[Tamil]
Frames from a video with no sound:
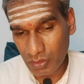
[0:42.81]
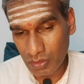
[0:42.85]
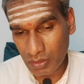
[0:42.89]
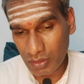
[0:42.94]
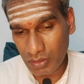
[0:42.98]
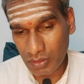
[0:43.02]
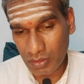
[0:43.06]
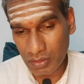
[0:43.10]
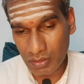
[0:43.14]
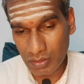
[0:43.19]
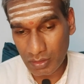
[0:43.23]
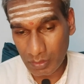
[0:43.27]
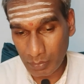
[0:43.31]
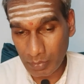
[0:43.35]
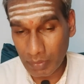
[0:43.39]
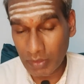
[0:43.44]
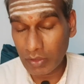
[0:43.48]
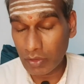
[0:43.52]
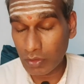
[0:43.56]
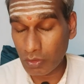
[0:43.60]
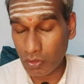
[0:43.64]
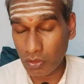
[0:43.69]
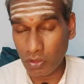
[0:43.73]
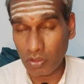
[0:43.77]
ஒரு
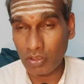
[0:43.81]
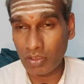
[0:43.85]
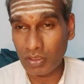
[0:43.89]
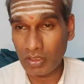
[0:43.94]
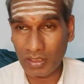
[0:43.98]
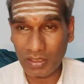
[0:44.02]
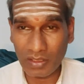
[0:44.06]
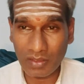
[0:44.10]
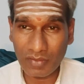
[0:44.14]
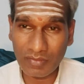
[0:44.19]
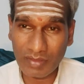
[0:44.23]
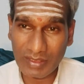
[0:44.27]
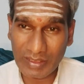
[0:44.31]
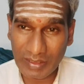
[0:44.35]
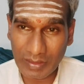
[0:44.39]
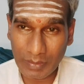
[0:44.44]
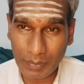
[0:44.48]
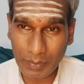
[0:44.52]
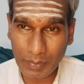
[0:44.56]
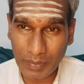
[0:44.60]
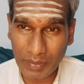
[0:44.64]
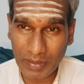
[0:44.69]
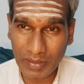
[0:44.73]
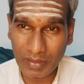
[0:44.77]
இப்போ இந்த கொரோனாலாம்
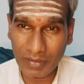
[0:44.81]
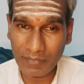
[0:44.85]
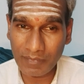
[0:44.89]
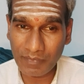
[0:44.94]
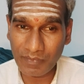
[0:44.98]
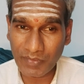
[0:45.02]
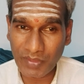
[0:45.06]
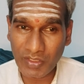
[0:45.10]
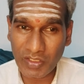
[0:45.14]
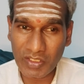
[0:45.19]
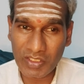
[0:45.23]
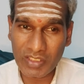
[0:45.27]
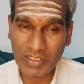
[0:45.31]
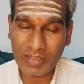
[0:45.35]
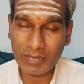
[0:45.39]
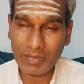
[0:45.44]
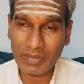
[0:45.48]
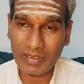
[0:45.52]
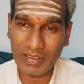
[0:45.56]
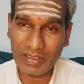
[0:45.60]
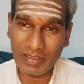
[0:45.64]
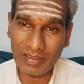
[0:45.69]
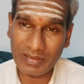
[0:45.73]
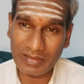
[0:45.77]
வந்தப்போ
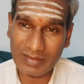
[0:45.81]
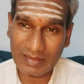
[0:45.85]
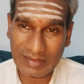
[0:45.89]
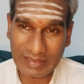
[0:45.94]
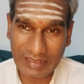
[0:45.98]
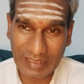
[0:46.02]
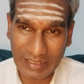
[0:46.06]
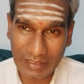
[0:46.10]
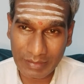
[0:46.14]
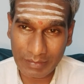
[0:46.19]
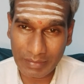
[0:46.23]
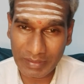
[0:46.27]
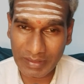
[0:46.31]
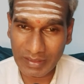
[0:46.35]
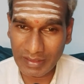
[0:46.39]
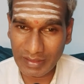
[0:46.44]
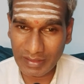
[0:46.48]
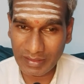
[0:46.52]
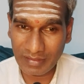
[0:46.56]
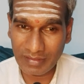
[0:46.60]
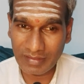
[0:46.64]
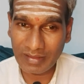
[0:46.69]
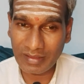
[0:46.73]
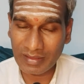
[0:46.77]
ஹாஸ்பிட்டல் செலக்ட்
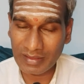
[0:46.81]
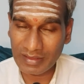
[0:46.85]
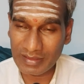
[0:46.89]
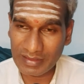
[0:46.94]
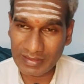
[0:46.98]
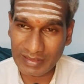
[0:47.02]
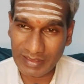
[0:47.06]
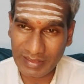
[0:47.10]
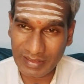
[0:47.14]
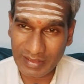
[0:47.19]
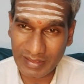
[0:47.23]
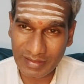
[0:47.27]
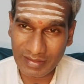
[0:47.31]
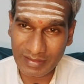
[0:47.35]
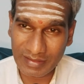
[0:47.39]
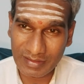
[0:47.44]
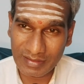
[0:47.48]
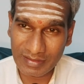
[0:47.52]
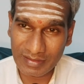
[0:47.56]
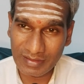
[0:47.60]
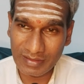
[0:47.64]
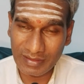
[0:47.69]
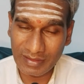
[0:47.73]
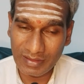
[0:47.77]
பண்ணி அங்கே
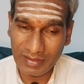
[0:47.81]
சேர்க்குறது